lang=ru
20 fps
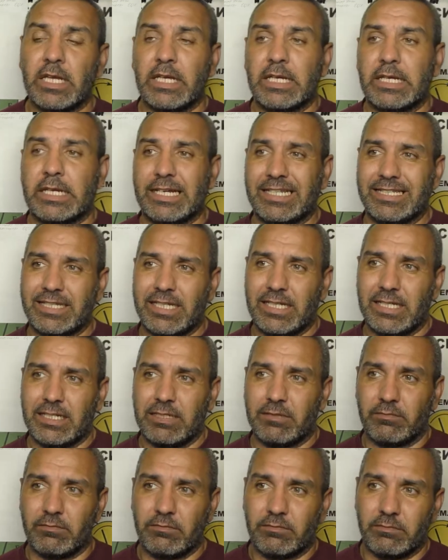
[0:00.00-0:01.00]

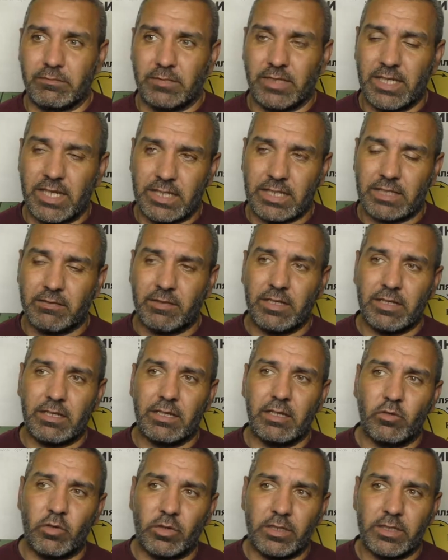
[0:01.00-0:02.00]
Хотя я со своей
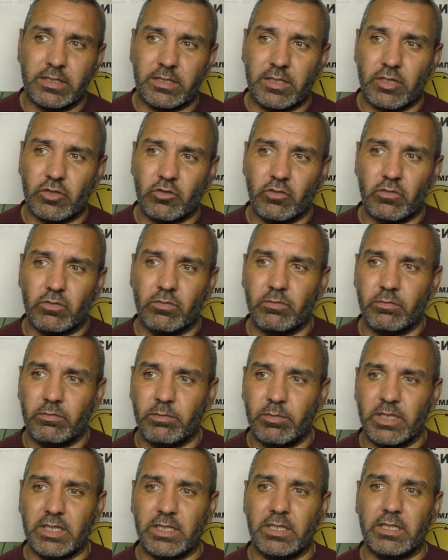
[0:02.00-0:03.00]
колокольни скажу,
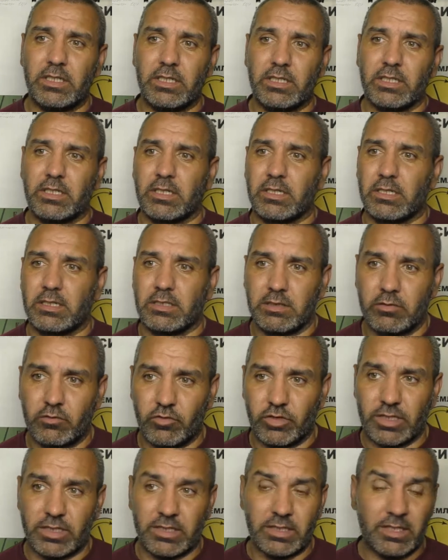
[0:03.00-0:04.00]
мы
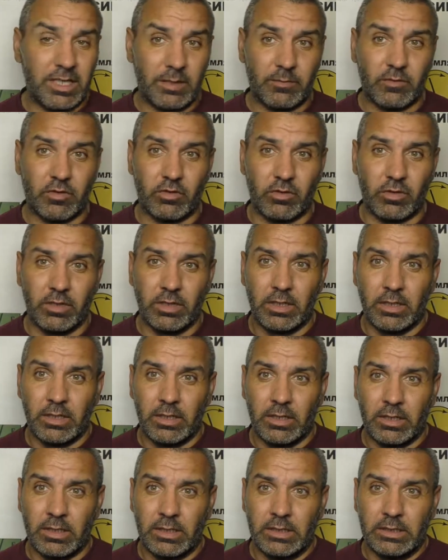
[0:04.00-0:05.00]
уже знаем, что
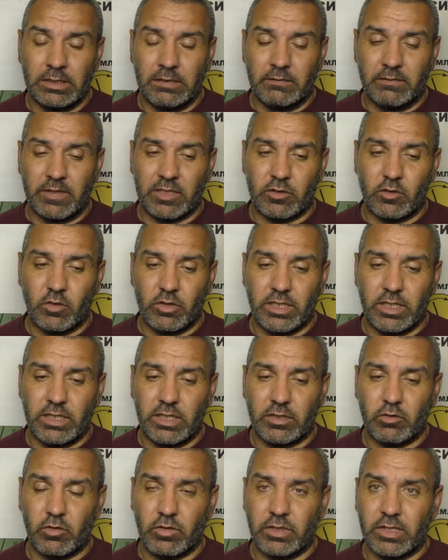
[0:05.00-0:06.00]
Восток
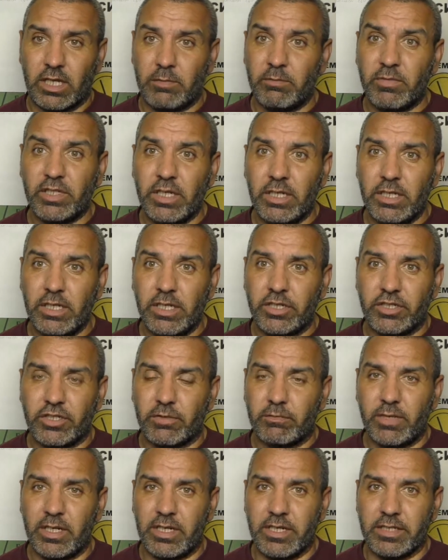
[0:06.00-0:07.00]
дело тонкое, и мы не
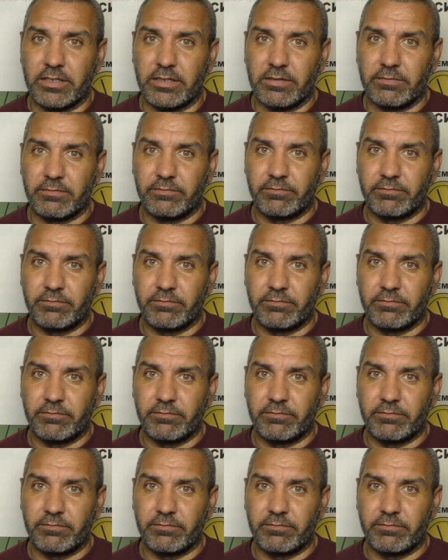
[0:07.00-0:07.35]
лечим болезни.